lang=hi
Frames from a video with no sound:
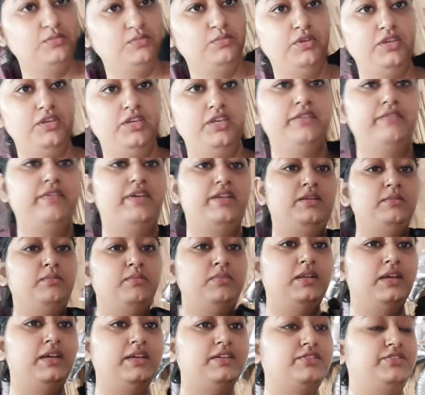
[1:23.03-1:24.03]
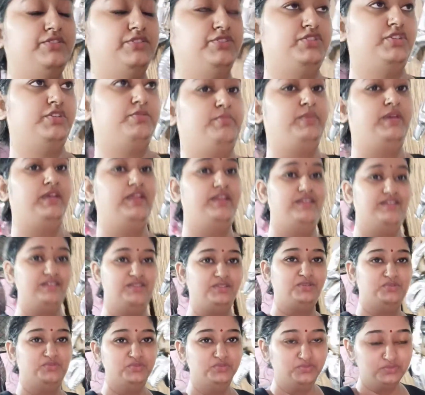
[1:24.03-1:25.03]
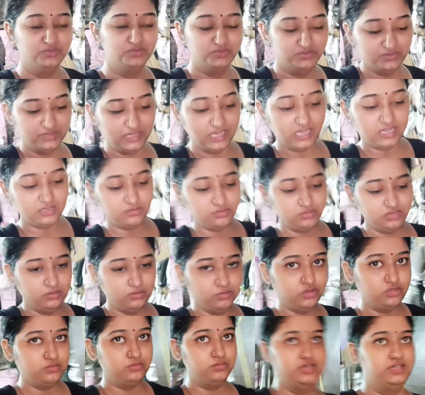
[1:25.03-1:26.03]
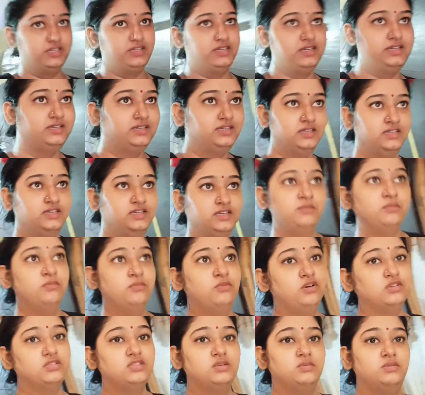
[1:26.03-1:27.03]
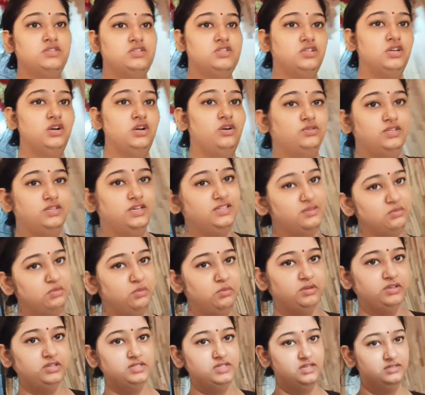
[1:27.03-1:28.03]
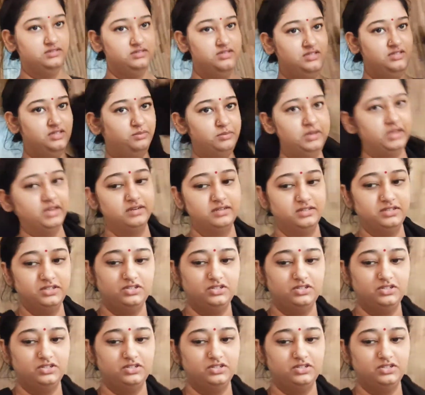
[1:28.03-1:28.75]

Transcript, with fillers: मैं ये वाली ब्लैक टी शर्ट पहन रही हूँ आ गया बहुत मन मौसम अच्छा होता है तभी मैं जाता ये ब्लैक टी